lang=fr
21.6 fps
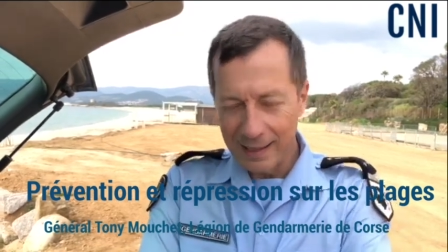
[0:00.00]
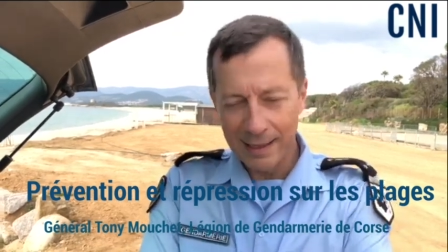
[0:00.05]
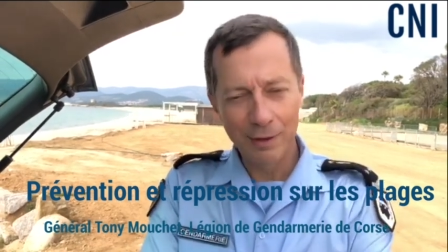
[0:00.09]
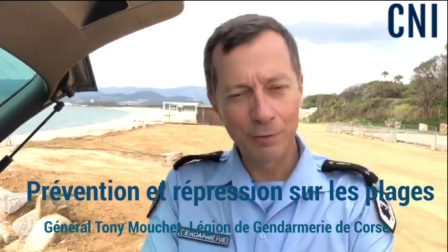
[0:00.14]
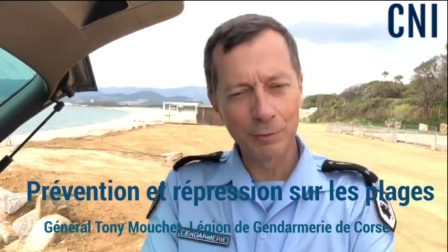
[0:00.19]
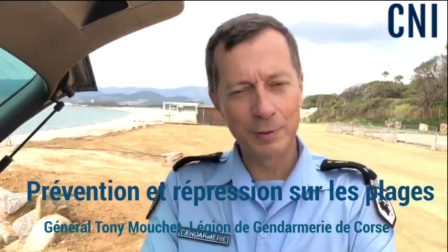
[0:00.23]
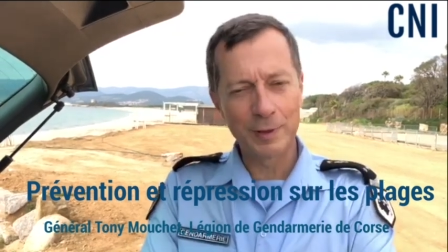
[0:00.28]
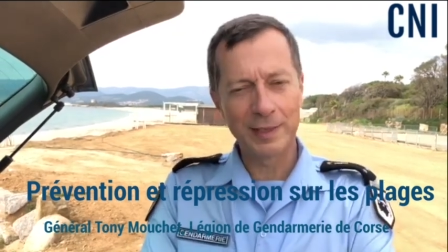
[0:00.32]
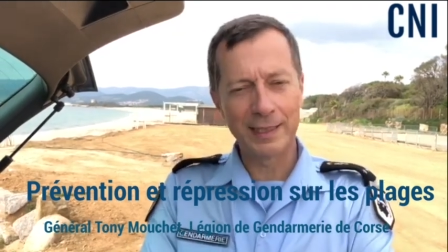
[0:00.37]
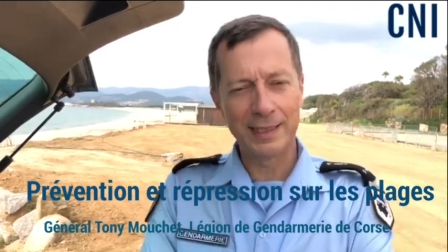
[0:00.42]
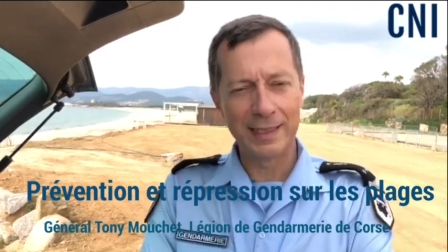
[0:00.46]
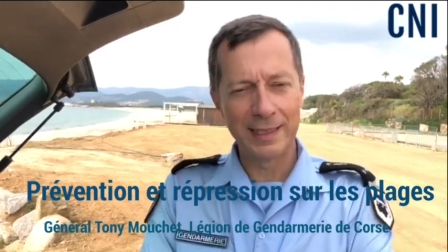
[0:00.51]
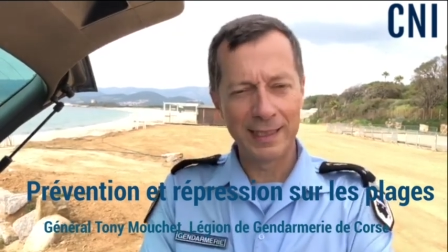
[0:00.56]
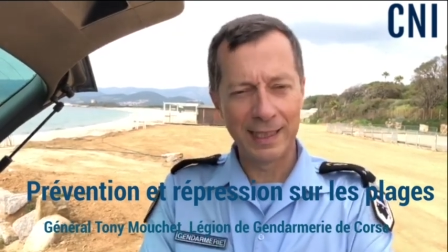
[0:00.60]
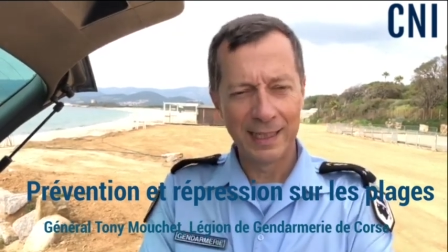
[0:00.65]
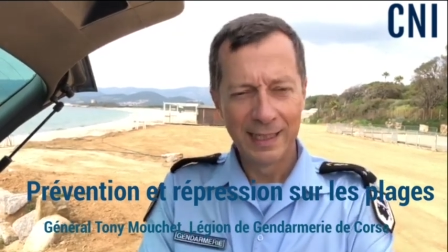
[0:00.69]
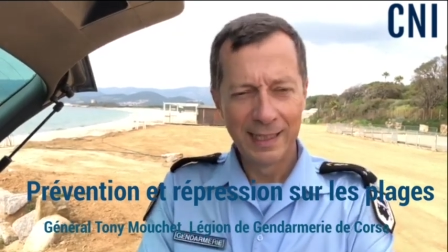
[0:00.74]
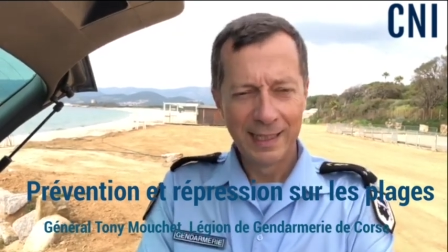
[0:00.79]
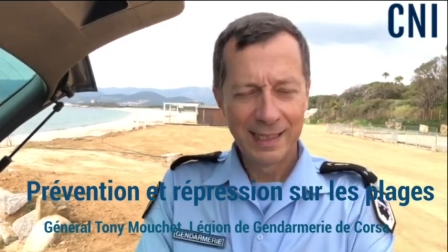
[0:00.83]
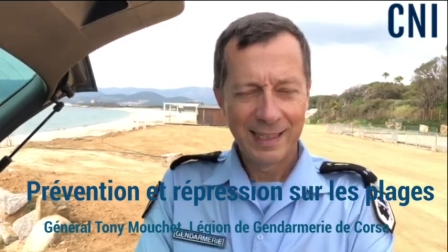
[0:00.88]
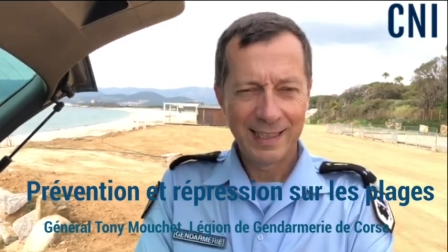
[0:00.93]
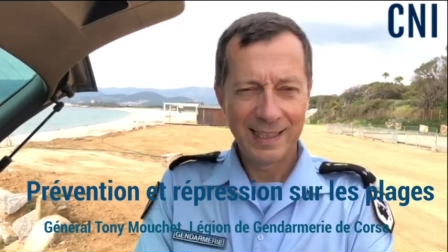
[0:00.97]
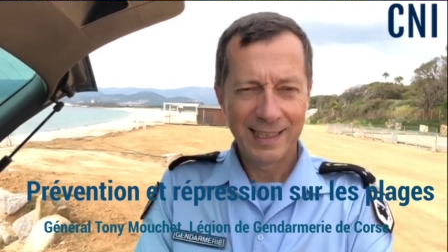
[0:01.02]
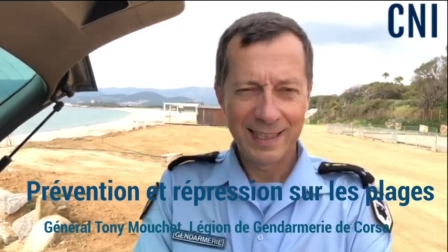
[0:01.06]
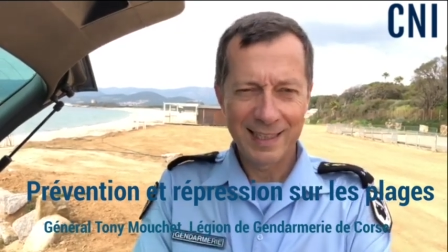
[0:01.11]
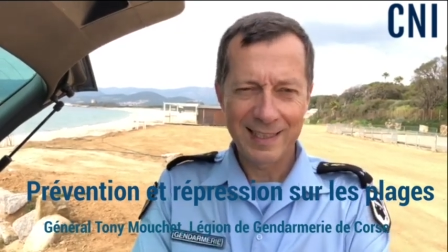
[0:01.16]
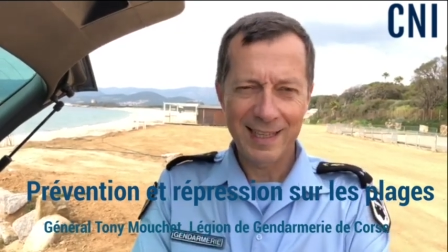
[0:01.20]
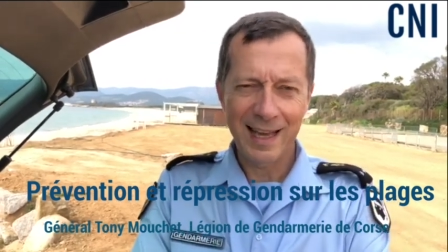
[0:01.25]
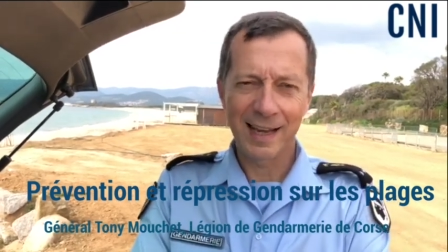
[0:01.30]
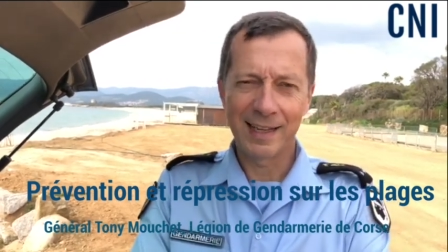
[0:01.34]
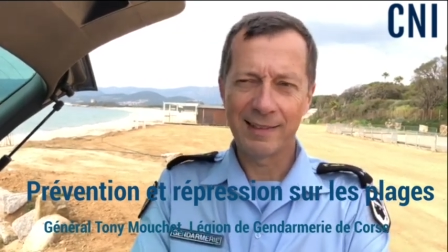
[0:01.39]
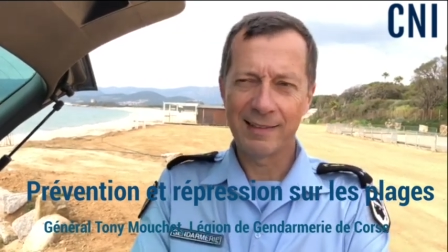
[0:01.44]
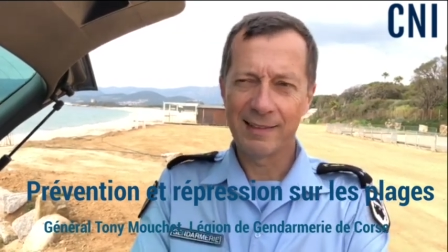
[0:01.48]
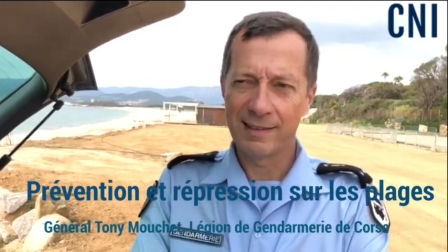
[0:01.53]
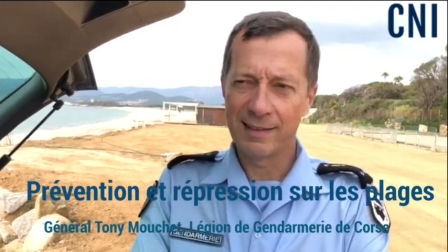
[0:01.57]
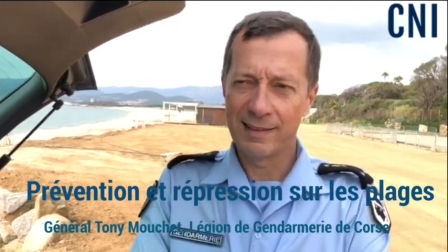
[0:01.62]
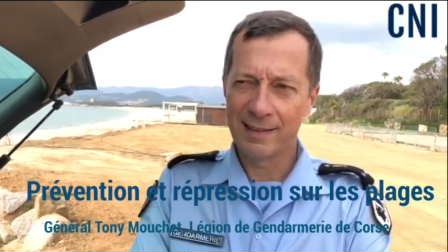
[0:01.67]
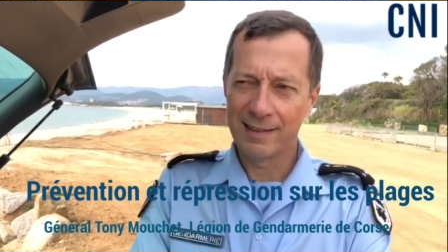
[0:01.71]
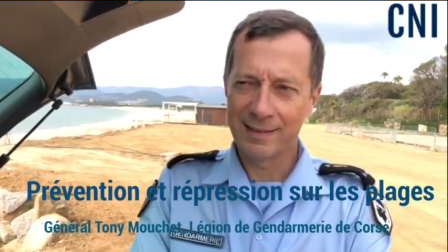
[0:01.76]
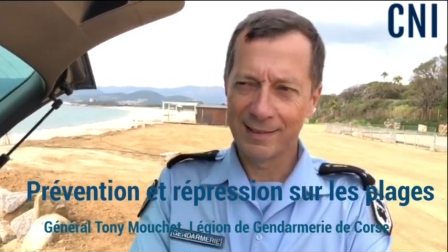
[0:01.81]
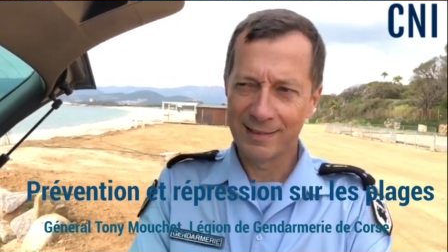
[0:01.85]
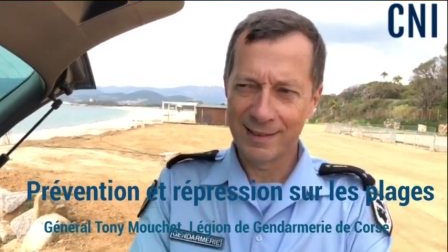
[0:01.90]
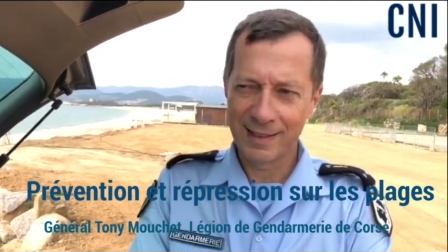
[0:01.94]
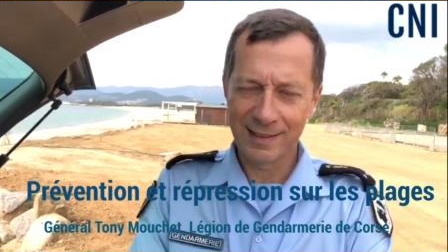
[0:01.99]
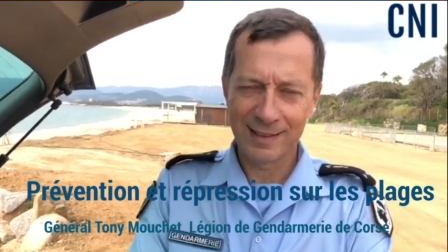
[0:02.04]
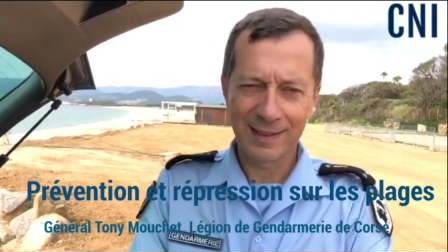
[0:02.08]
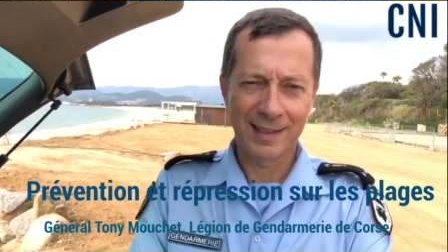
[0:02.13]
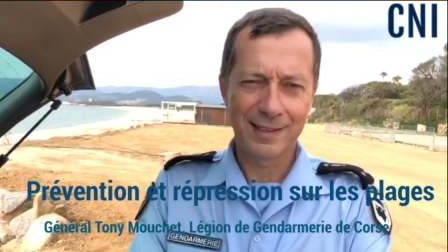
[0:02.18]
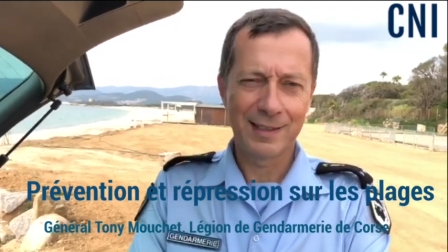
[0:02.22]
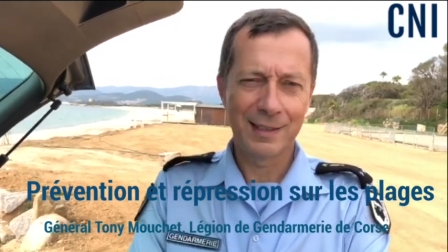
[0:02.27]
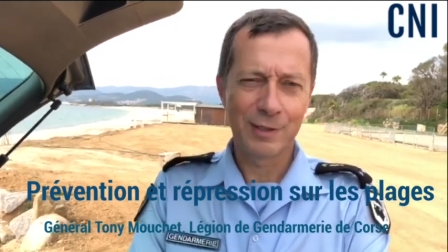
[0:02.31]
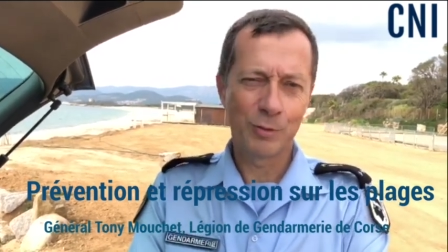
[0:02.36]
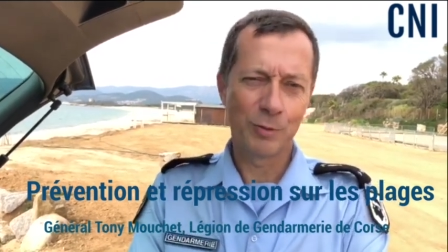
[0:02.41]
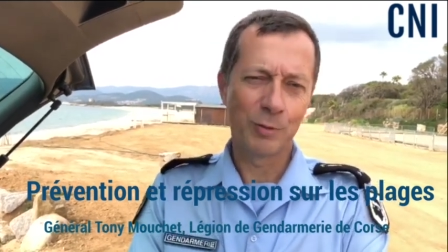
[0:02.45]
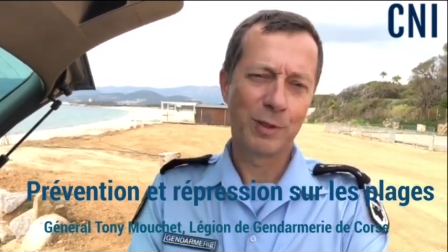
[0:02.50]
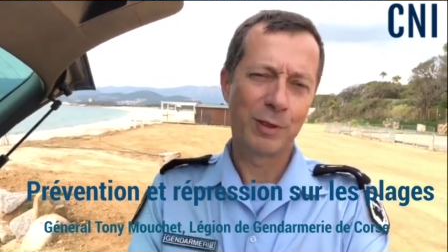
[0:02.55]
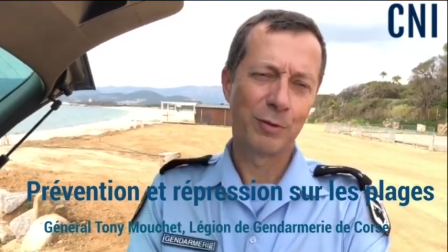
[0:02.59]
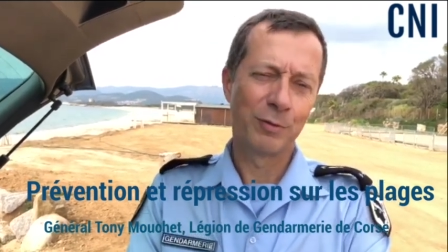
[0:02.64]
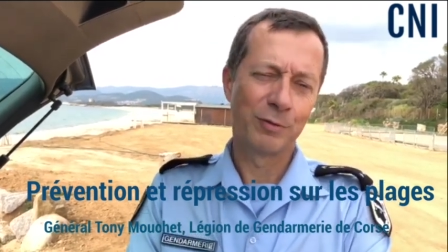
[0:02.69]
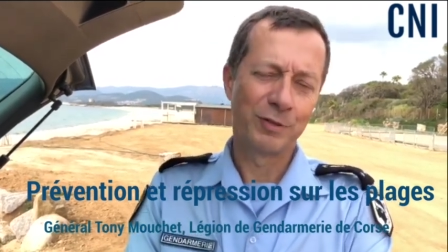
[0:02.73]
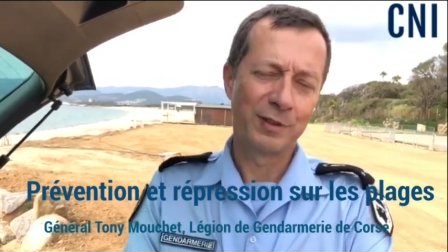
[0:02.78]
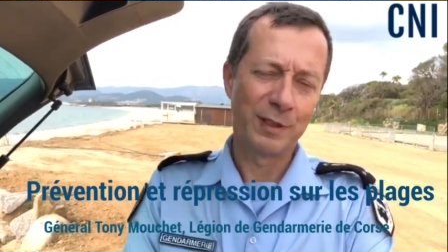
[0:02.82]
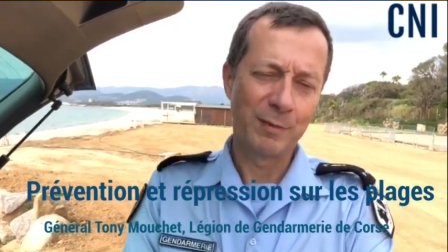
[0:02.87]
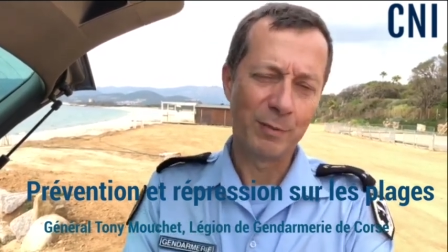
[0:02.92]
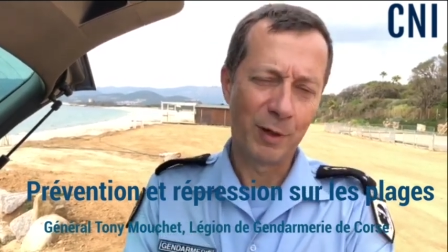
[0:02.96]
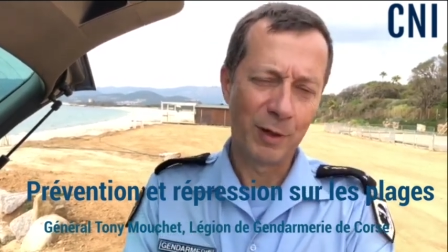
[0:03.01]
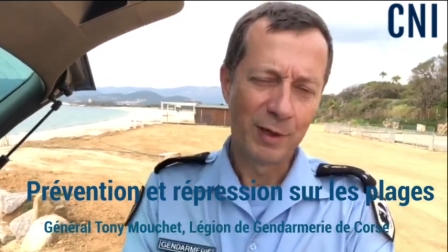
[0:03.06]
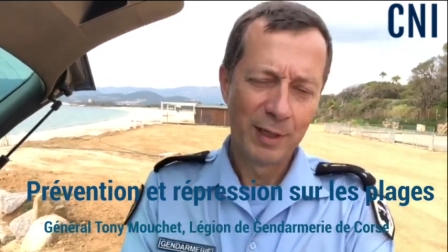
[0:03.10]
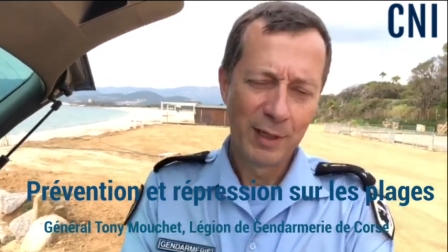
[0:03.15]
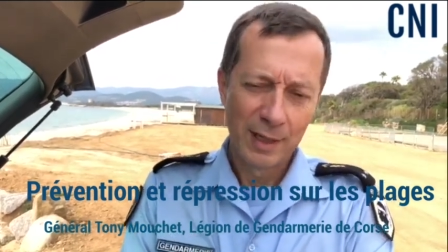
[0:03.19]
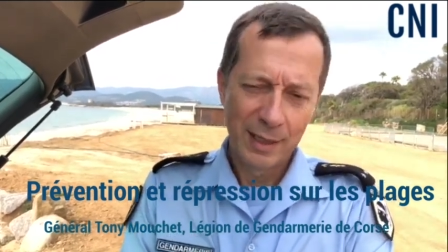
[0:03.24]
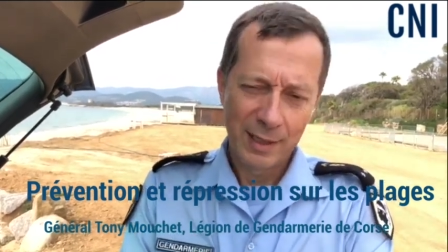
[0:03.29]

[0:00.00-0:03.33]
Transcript: les consignes et les arrêter euh, d'interdiction et de confinement.